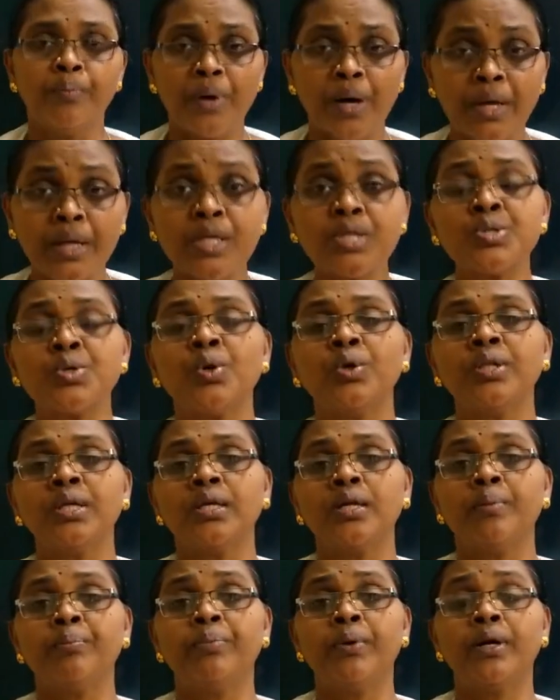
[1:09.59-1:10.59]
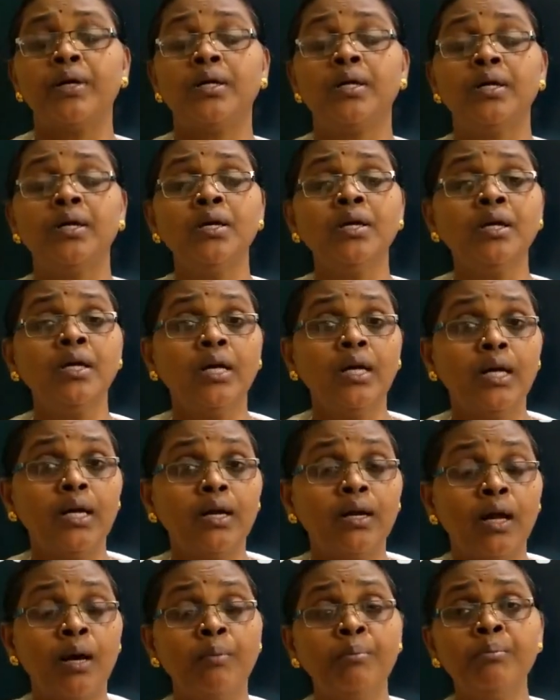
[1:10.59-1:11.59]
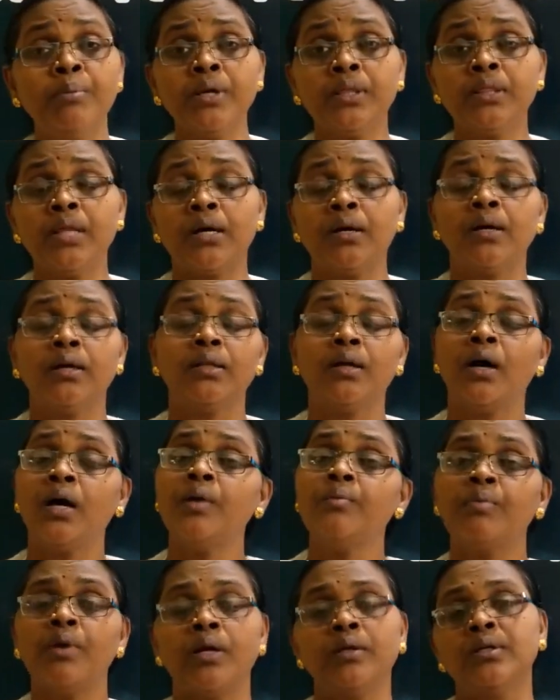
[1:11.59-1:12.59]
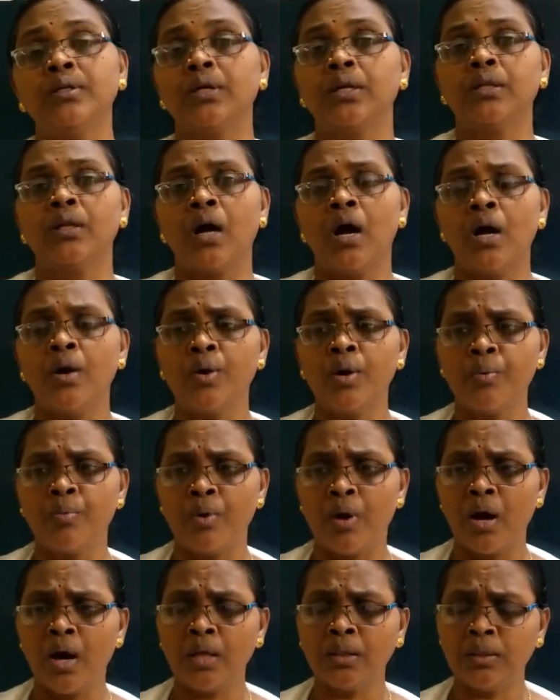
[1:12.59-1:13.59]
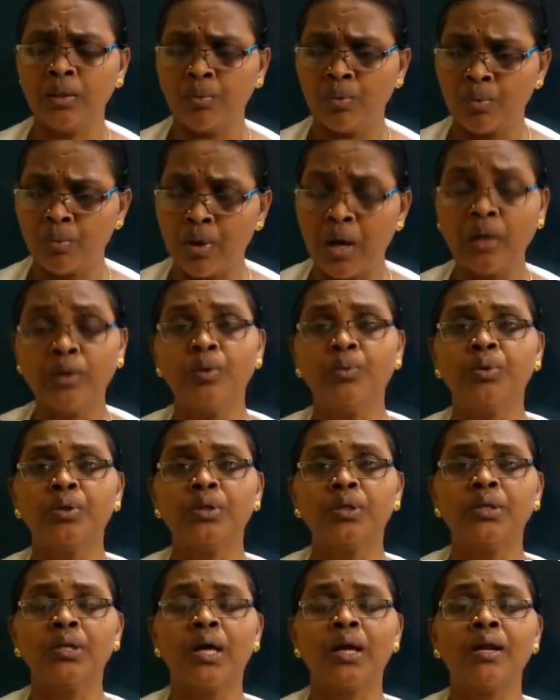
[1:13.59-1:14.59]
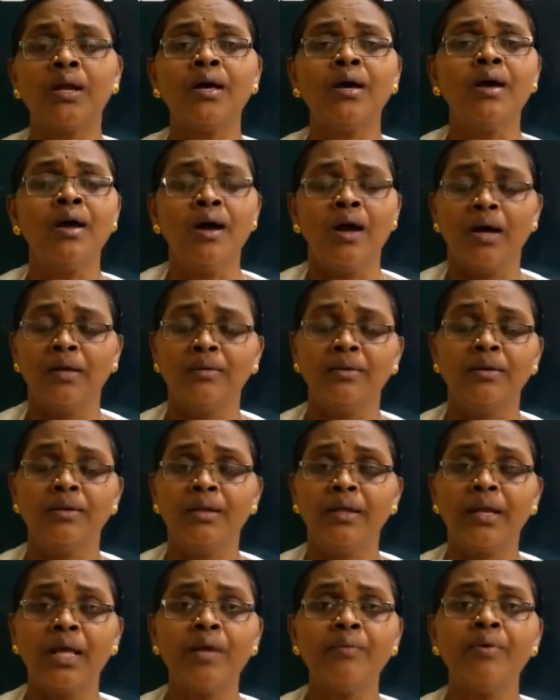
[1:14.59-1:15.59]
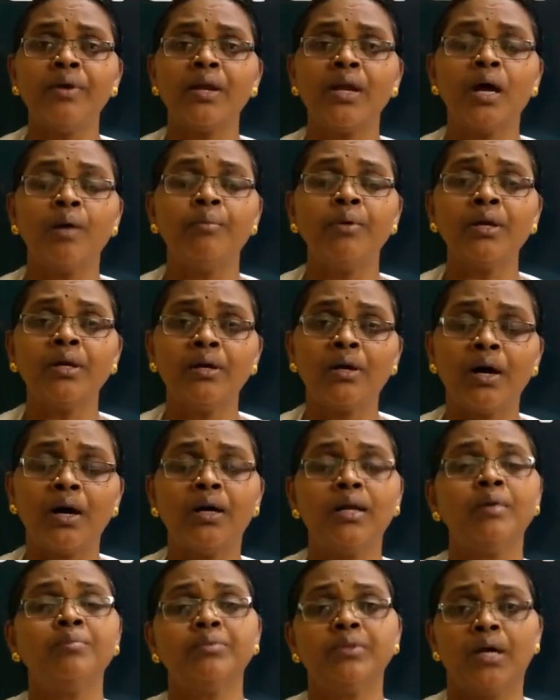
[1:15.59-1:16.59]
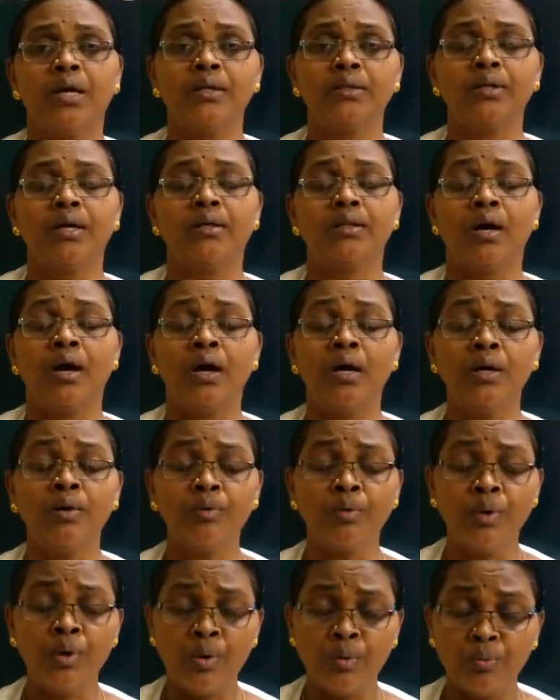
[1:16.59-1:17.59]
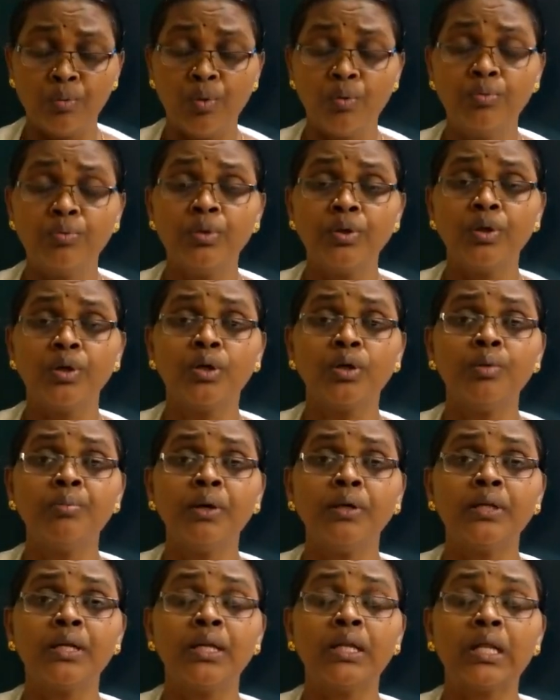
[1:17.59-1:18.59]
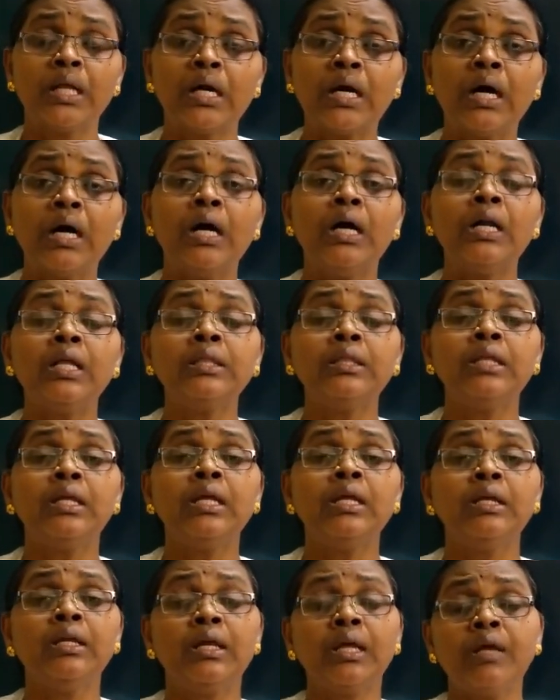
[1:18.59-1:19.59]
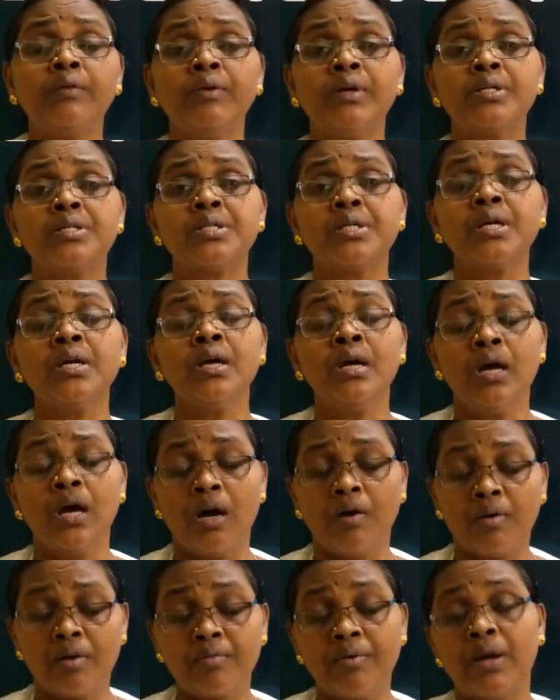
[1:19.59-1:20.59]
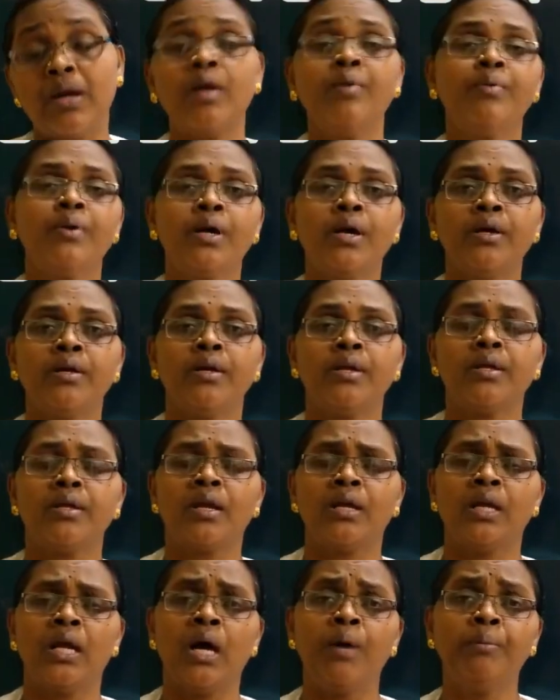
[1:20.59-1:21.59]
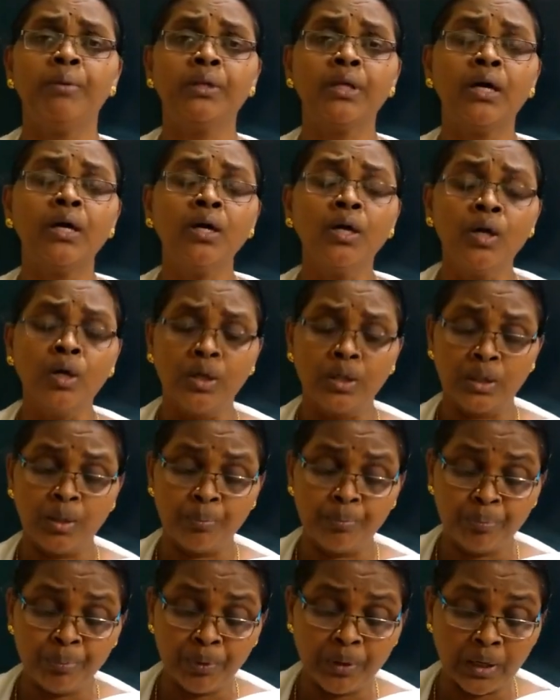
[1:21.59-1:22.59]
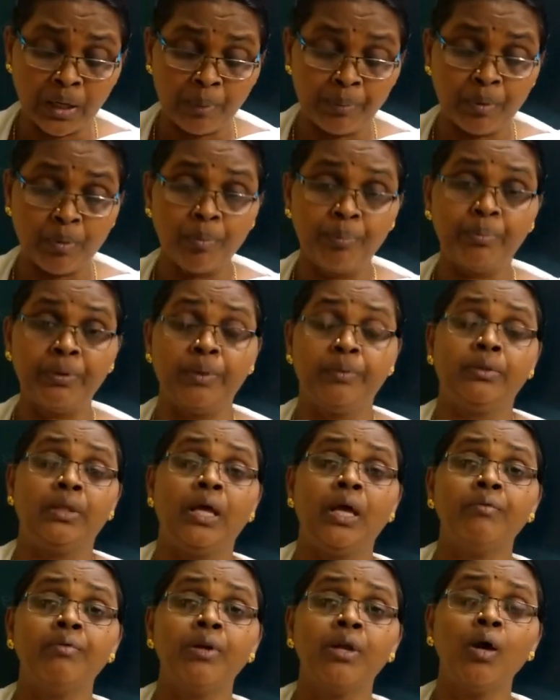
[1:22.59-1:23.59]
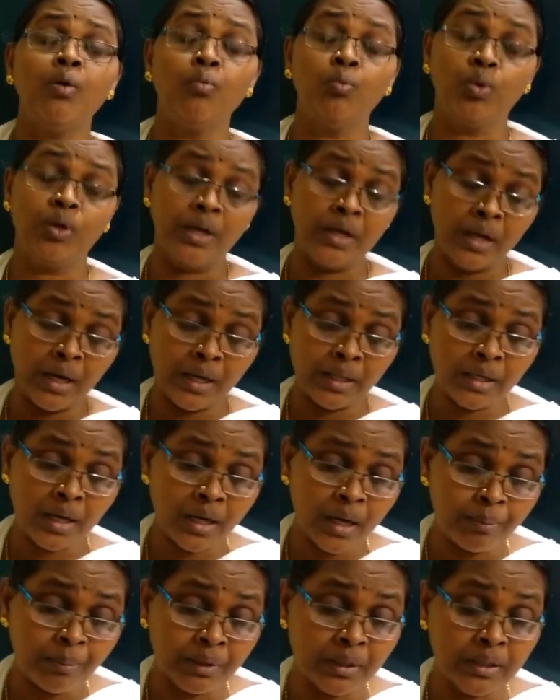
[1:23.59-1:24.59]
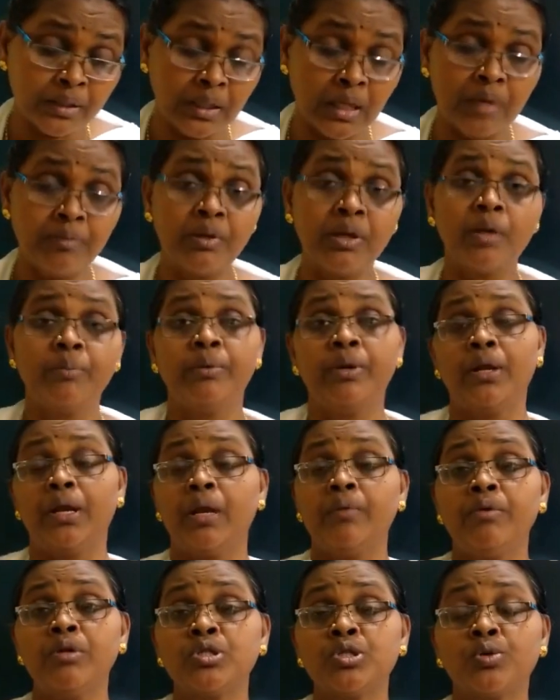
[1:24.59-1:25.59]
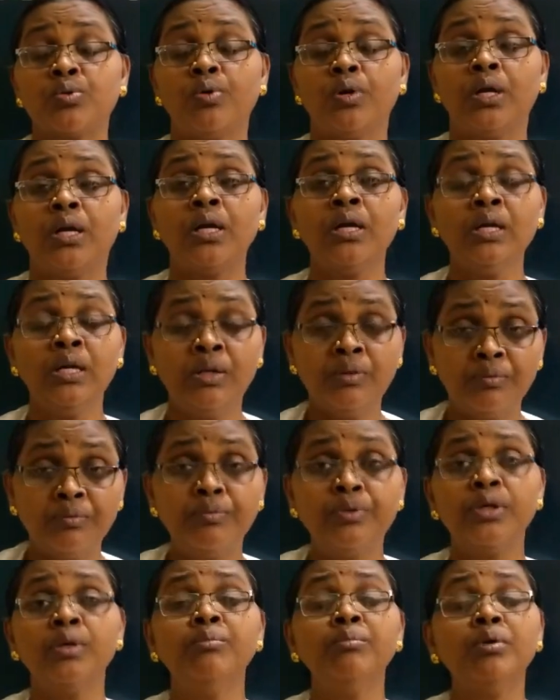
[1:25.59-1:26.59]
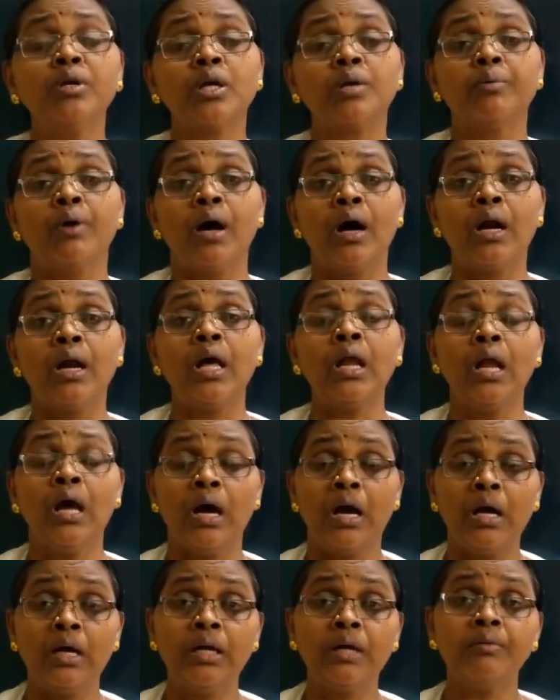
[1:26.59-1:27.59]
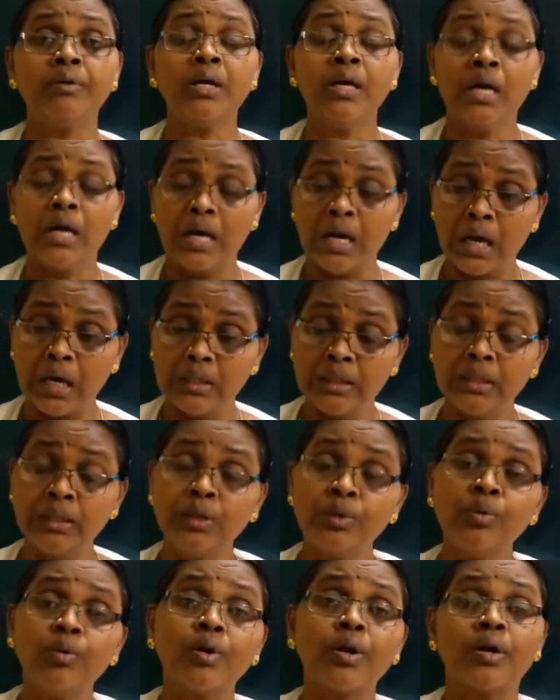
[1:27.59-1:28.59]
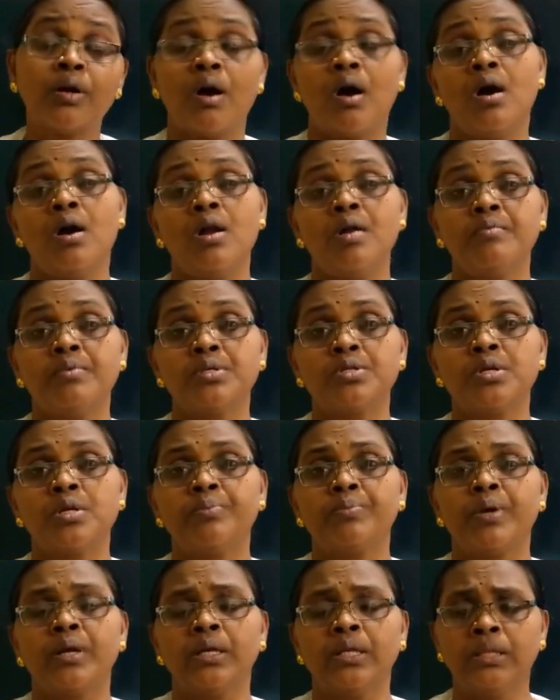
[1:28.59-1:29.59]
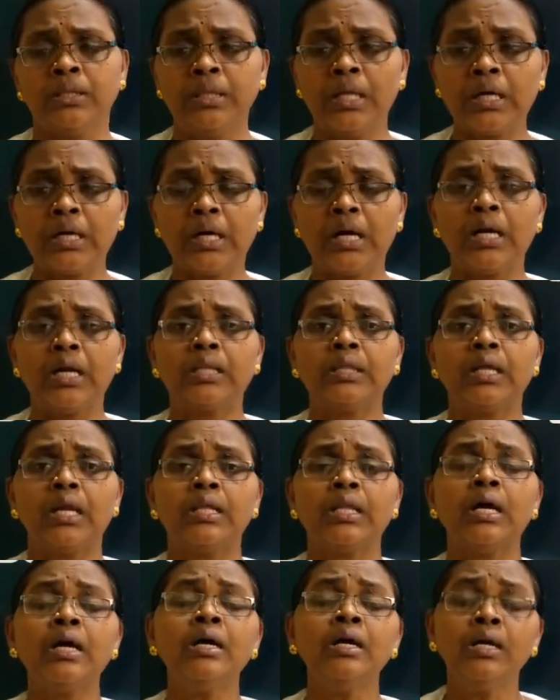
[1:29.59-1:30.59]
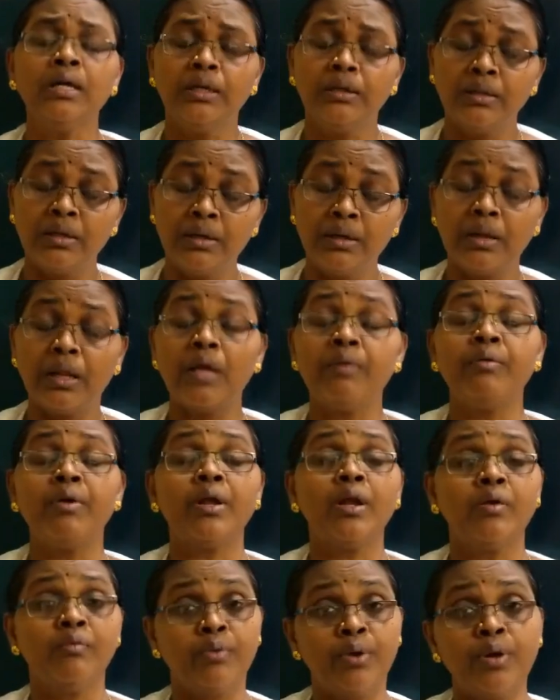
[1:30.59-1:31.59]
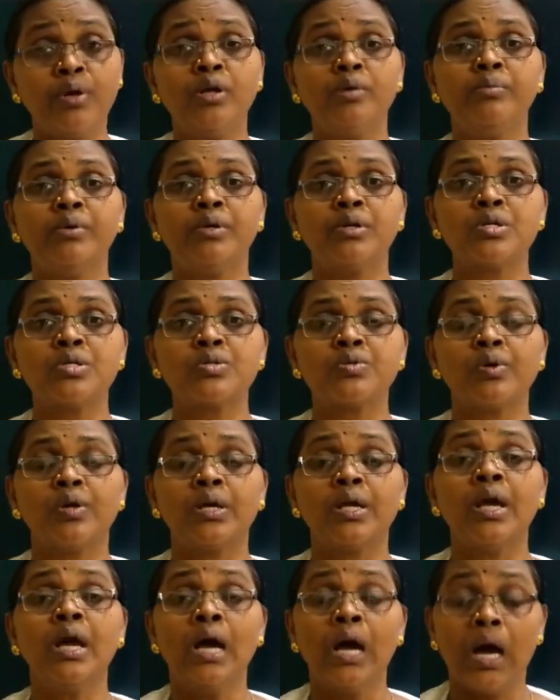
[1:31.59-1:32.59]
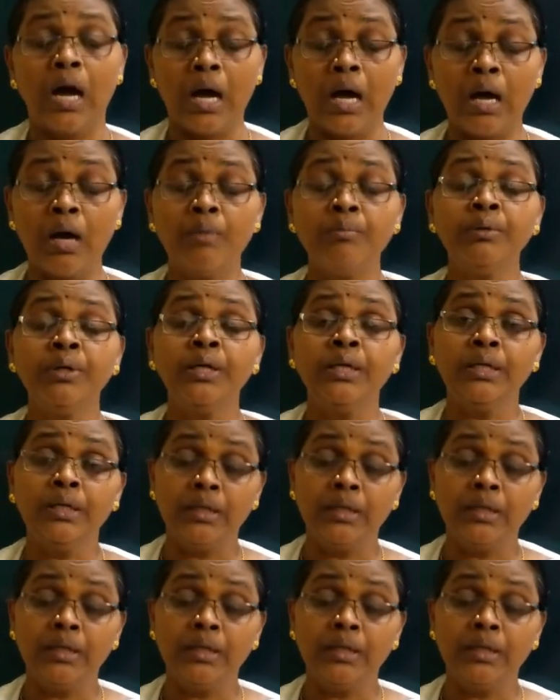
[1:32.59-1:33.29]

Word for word: பரிசோதிக்கப்பட்டு நம்பத்தக்கதாய் விளங்குகிறது ஆண்டவர் வார்த்தை ஒரு வாக்கு கொடுத்துட்டாருன்னா அது நிறைவேறாமல் காலம் தாழ்த்தாது ஆண்டவர் ஒவ்வொன்றுக்கும் அதில் காலத்துல நிறைவேற்ற அவர் வல்லவராக இருக்கிறார் நாம தான் இப்போ நமக்கு இப்போ தேவைன்னா உடனடியா நம்ம அந்த தேவையை நம்ம நிறைவேற்றி கொள்ள விரும்புகிறோம் ஆனால் ஆண்டவர் அததுக்கு ஒரு காலம் வச்சிருப்பார் இந்த காலத்துலதான் இது நிறைவேற வேண்டும் என்று சொல்லி ஆம்